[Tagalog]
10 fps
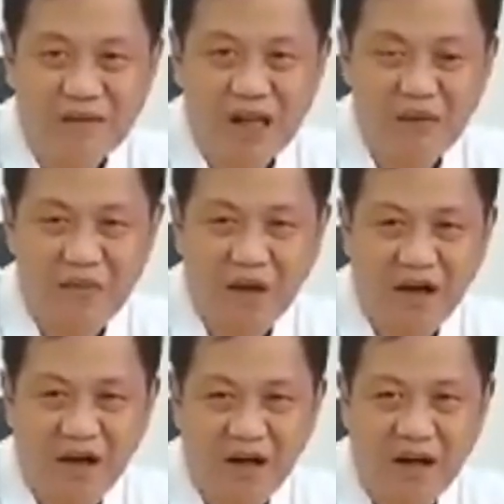
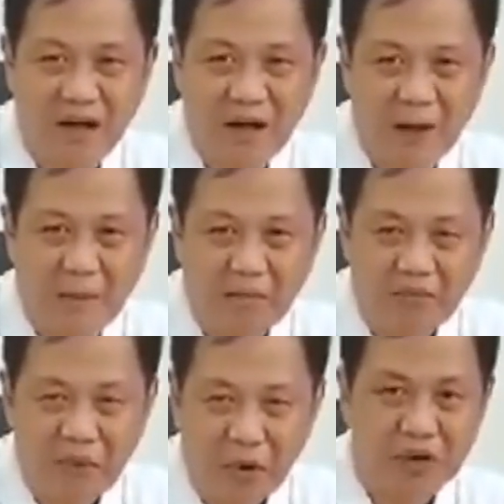
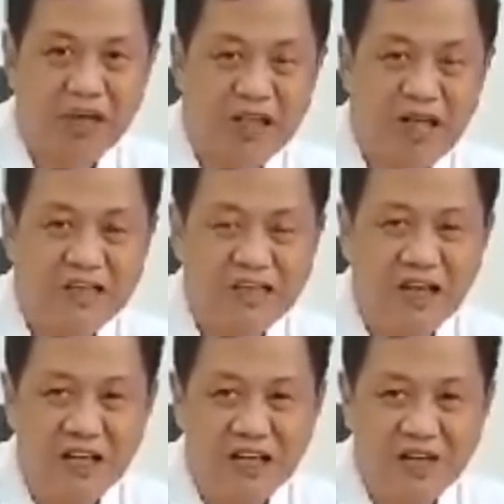Napaka-organized
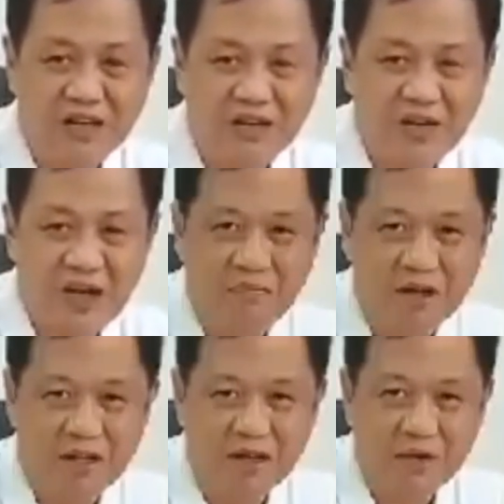ng inyong uh,
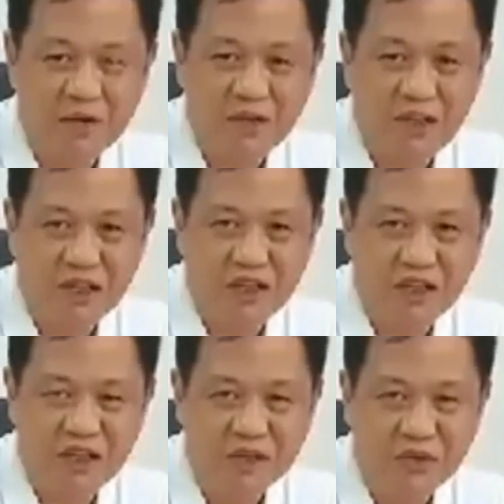brotherhood at uh,
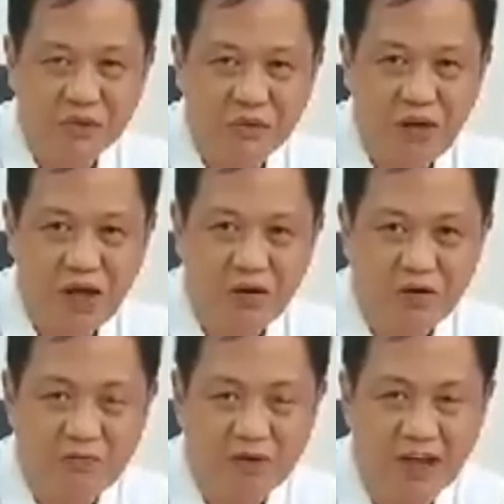natutuwa ako
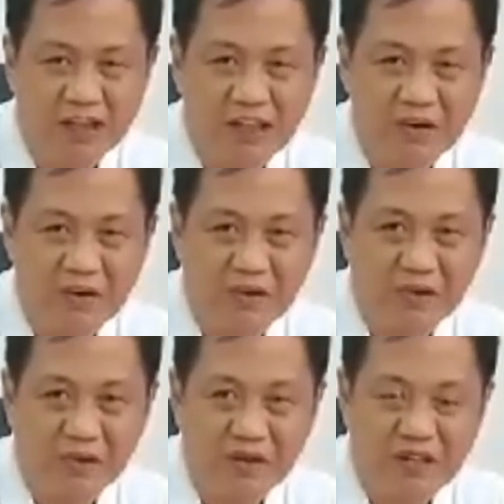parati ako
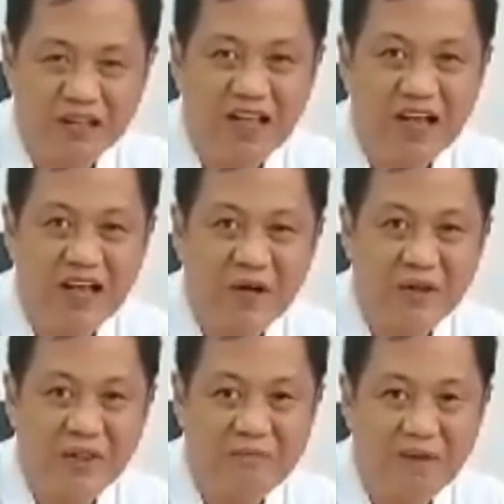nagkakaroon
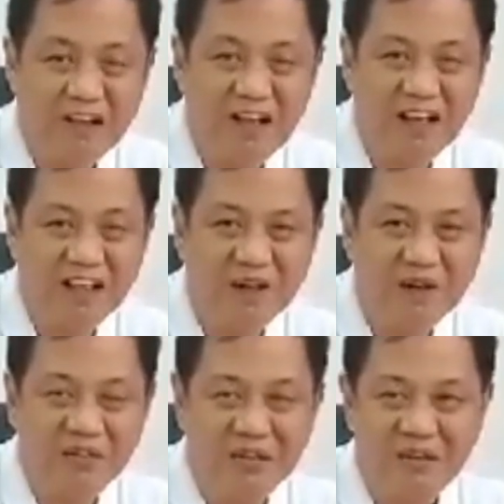ng pagkakataon
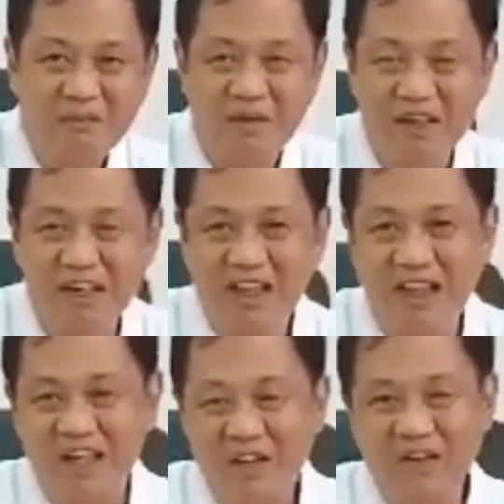pati
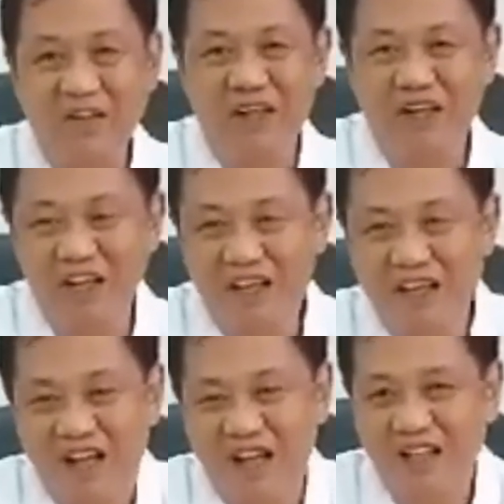kayo ng
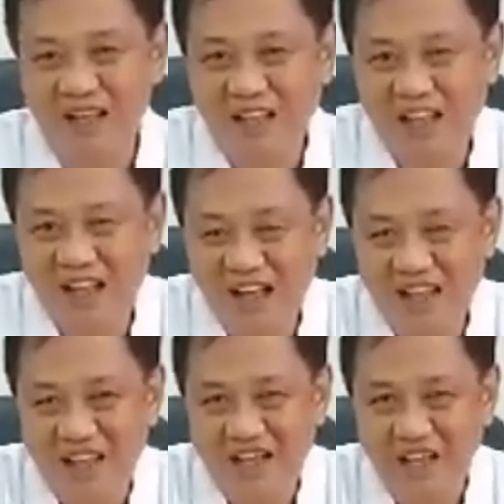uh,
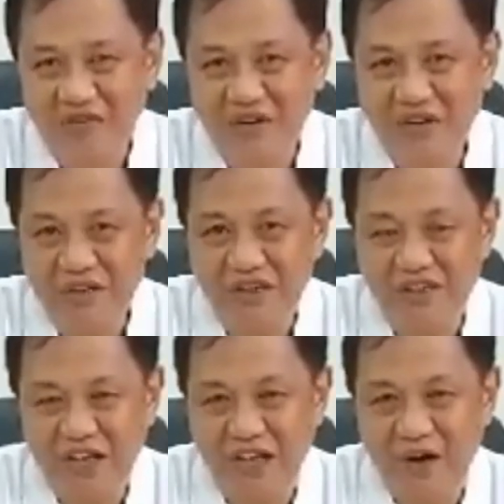ating anniversary
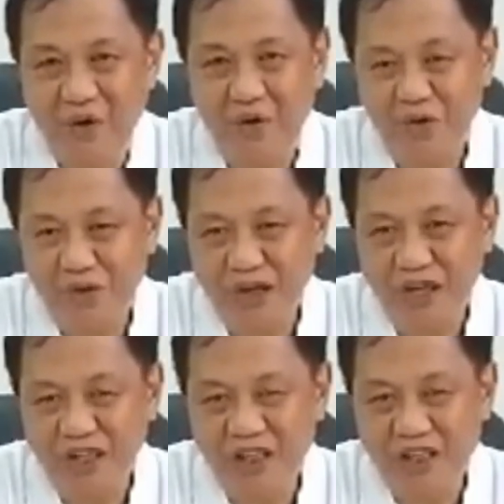sa August 8,
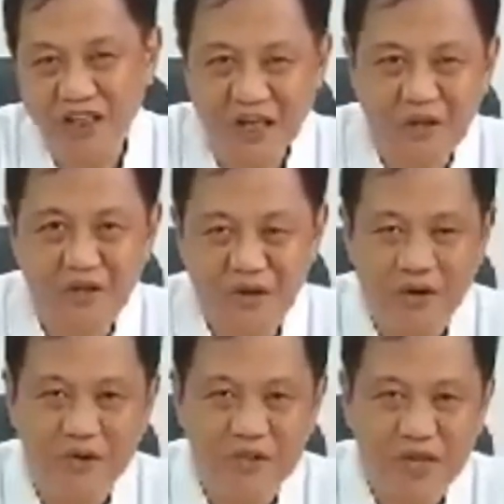ngayon,
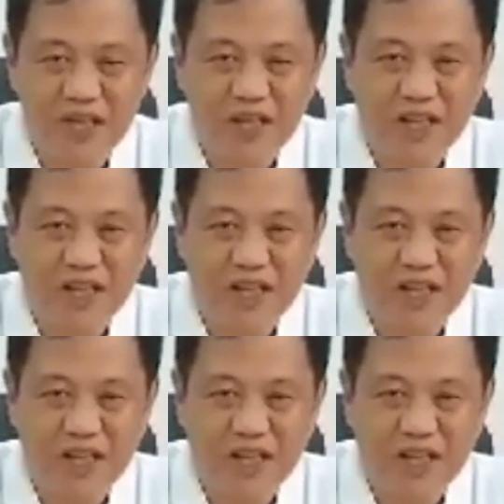August 8.